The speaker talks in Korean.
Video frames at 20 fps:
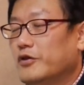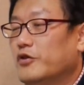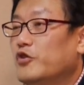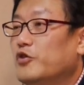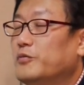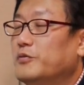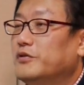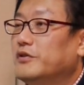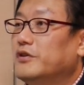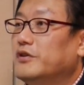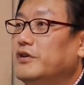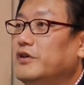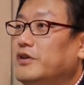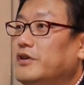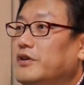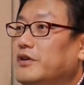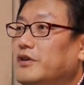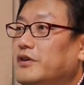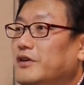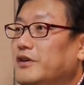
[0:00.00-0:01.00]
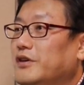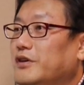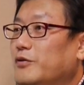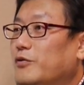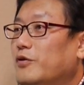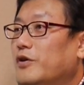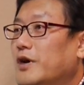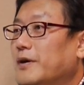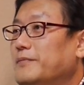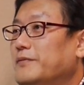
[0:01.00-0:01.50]
여러분, 이, 이
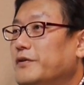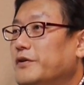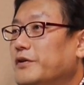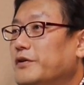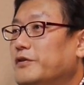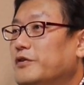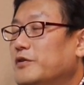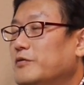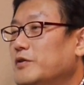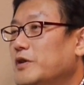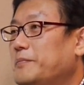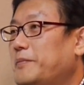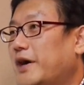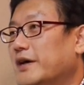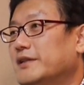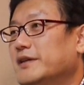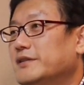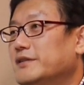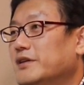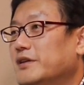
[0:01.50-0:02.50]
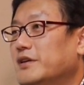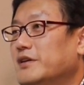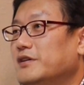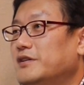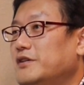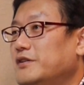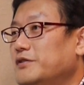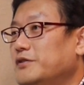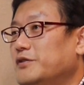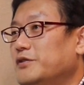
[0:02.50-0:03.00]
오감도 여러분이 받아들이기
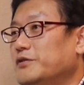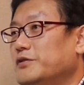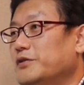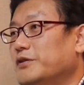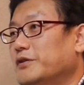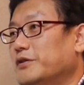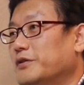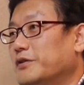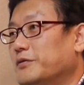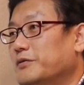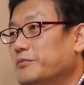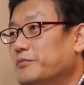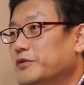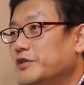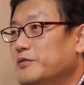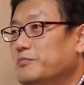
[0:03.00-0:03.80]
싫으셔도요.